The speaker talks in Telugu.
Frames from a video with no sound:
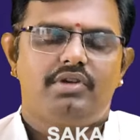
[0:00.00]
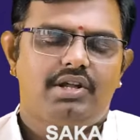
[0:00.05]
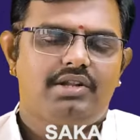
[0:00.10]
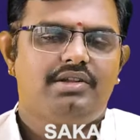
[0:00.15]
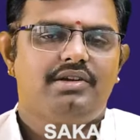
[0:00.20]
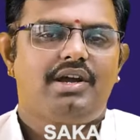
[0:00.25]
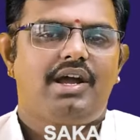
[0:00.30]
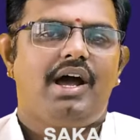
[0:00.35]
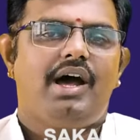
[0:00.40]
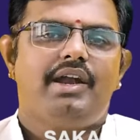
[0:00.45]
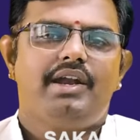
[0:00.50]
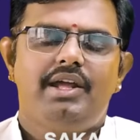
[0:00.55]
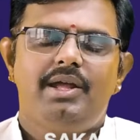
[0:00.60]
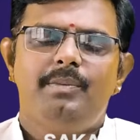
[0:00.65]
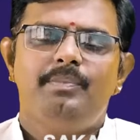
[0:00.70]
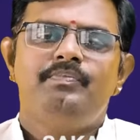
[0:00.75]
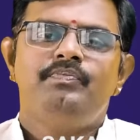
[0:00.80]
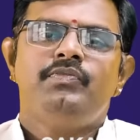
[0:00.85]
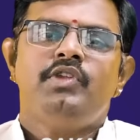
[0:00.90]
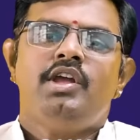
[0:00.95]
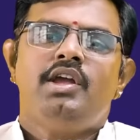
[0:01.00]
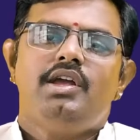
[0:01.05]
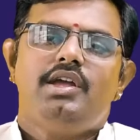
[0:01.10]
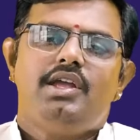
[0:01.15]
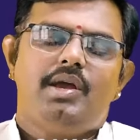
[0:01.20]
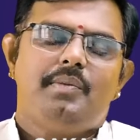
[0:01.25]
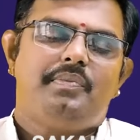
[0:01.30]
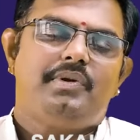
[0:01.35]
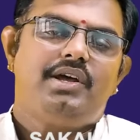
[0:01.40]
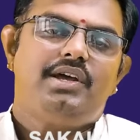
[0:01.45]
ఉండదు కానీ
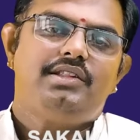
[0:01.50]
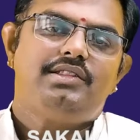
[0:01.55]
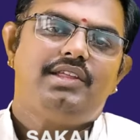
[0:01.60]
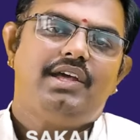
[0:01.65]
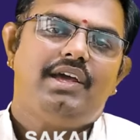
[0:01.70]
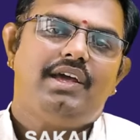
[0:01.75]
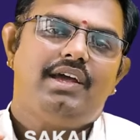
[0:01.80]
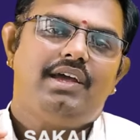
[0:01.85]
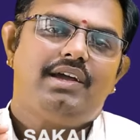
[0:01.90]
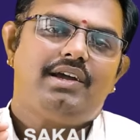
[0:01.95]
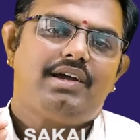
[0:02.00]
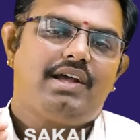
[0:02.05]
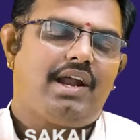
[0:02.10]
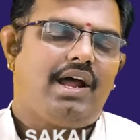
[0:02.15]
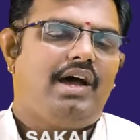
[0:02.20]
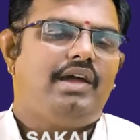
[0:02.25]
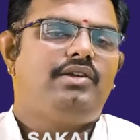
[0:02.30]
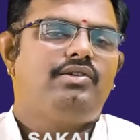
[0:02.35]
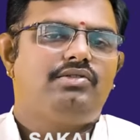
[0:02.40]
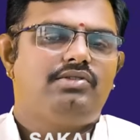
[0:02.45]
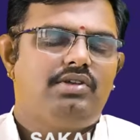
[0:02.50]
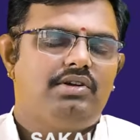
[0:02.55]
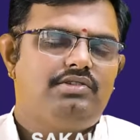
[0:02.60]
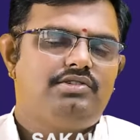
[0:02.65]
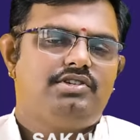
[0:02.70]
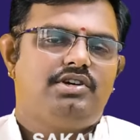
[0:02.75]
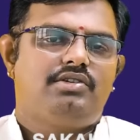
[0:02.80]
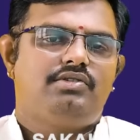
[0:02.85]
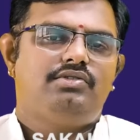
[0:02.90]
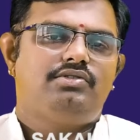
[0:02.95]
ఎప్పుడైతే గ్రహయుద్ధం
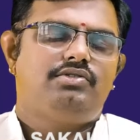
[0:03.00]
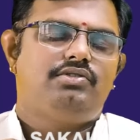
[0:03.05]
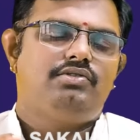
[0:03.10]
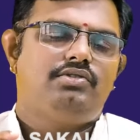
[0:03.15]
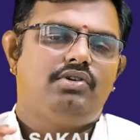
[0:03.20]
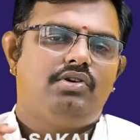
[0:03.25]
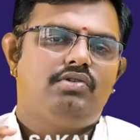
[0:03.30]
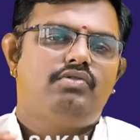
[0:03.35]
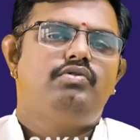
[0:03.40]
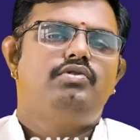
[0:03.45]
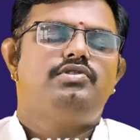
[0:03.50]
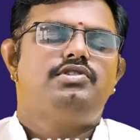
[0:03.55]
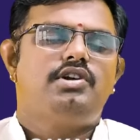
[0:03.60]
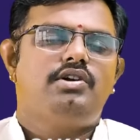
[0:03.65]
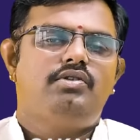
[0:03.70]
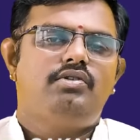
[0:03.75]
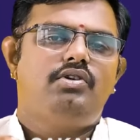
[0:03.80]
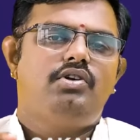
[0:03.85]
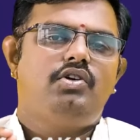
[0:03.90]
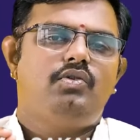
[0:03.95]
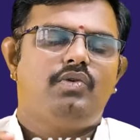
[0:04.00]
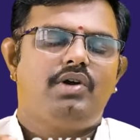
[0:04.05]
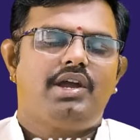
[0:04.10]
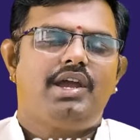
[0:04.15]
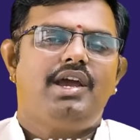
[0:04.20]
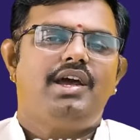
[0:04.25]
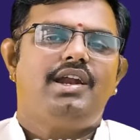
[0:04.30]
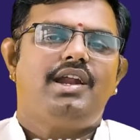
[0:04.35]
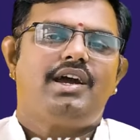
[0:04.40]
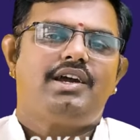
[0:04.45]
జరుగుతుందో కుజగురులు
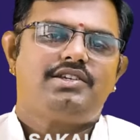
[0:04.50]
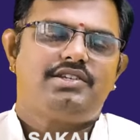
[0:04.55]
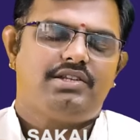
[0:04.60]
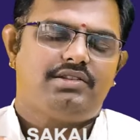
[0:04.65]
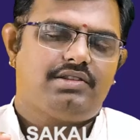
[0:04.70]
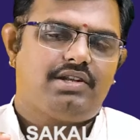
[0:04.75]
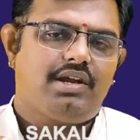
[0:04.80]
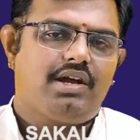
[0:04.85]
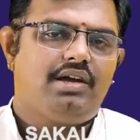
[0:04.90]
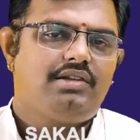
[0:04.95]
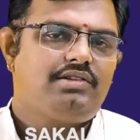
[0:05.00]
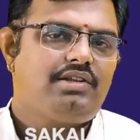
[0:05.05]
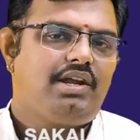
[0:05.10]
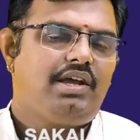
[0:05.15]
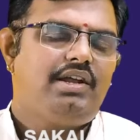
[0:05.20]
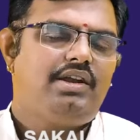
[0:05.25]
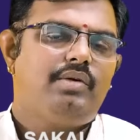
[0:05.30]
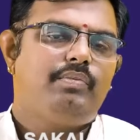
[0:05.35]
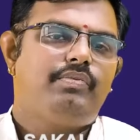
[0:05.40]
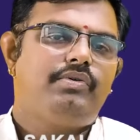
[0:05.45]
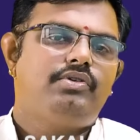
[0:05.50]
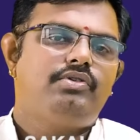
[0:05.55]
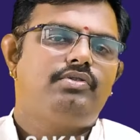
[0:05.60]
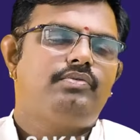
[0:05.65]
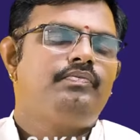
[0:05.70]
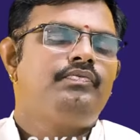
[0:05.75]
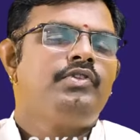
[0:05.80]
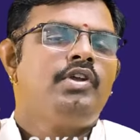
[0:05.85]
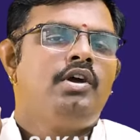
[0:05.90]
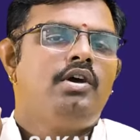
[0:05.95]
ఒకే నక్షత్ర గతులైనప్పుడు
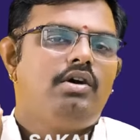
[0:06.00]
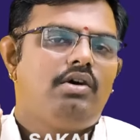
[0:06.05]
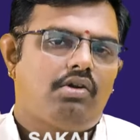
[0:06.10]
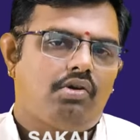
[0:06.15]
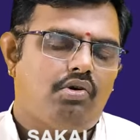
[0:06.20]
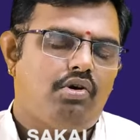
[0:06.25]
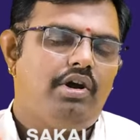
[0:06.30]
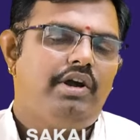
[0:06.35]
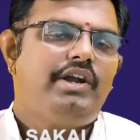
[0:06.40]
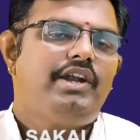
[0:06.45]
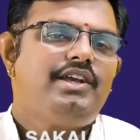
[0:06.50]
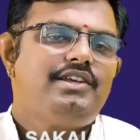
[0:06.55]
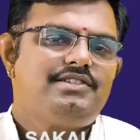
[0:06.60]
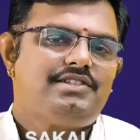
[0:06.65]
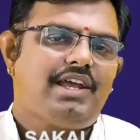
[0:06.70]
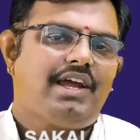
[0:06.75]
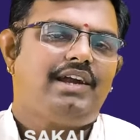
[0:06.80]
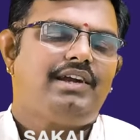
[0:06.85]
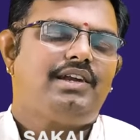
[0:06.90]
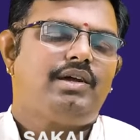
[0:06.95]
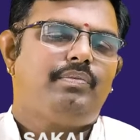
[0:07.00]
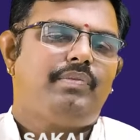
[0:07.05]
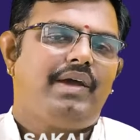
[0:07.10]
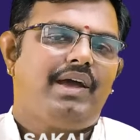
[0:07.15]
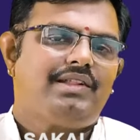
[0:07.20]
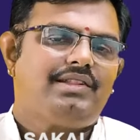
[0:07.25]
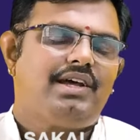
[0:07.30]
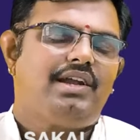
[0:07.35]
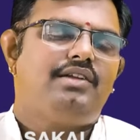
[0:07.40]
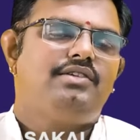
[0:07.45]
రోహిణి శకట
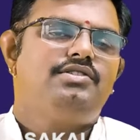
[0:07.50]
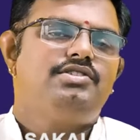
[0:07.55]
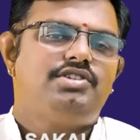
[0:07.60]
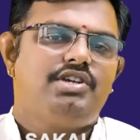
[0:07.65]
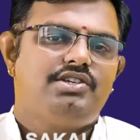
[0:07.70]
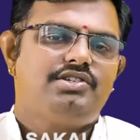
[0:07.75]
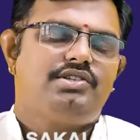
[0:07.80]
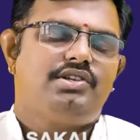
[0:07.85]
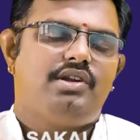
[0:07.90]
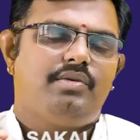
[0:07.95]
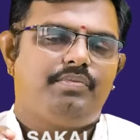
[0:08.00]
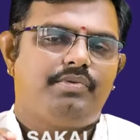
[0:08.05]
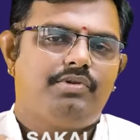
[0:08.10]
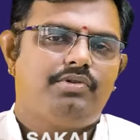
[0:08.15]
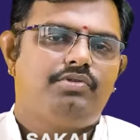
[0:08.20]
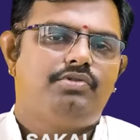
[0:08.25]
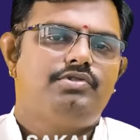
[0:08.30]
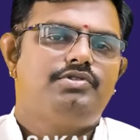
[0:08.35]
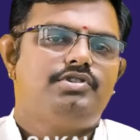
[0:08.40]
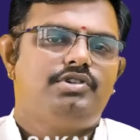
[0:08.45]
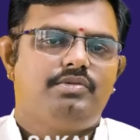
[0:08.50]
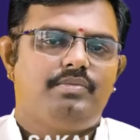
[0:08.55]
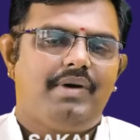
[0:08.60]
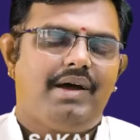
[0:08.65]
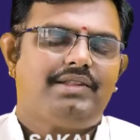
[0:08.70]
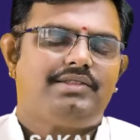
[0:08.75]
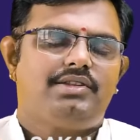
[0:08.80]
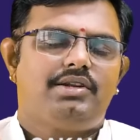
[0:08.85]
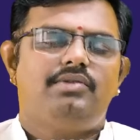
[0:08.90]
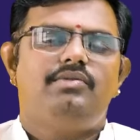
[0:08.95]
భేదనం చేసినప్పుడు కుజుడు
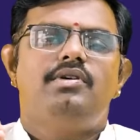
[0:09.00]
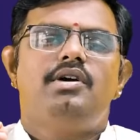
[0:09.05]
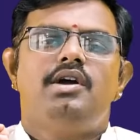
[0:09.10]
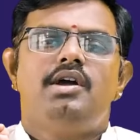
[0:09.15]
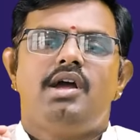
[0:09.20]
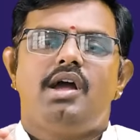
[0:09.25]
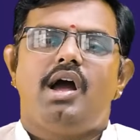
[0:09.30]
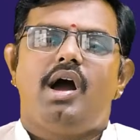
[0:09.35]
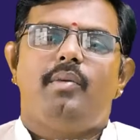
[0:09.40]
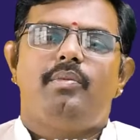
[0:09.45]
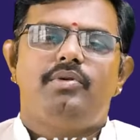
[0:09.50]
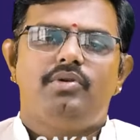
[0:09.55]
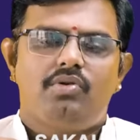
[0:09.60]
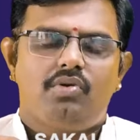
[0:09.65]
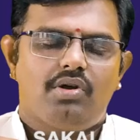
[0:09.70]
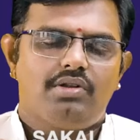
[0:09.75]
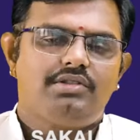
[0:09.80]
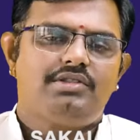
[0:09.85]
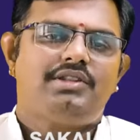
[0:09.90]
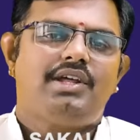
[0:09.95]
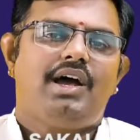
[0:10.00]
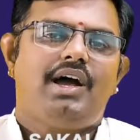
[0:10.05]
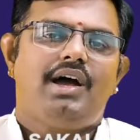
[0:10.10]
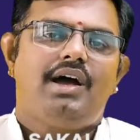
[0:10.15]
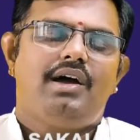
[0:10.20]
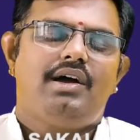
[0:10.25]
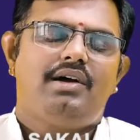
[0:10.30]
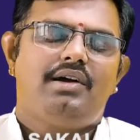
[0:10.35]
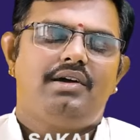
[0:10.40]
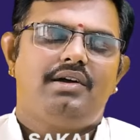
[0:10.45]
మాత్రం అప్పుడు కొంత
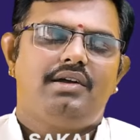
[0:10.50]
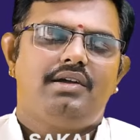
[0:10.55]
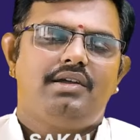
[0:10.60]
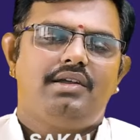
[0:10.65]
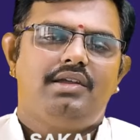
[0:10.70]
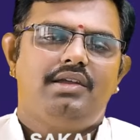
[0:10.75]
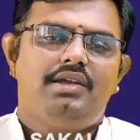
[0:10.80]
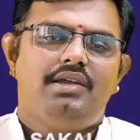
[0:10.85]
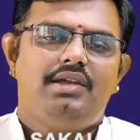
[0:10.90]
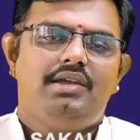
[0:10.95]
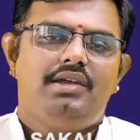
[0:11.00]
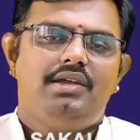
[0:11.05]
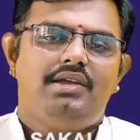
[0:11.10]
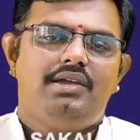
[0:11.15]
ఈ